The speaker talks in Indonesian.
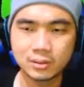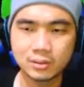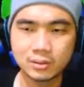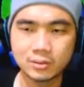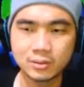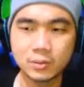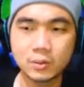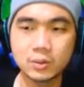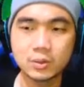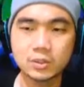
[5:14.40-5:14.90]

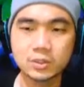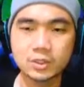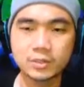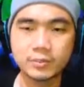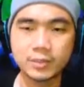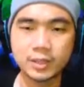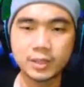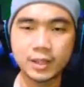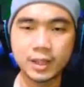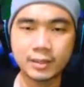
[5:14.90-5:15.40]
Oh,
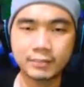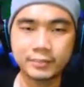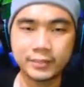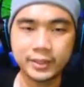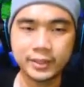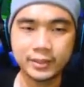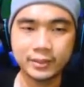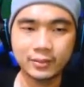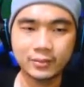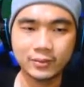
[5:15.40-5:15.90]
simbol
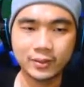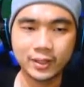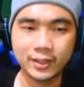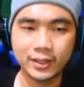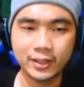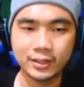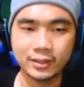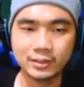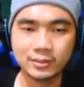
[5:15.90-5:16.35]
api. Oke, okay.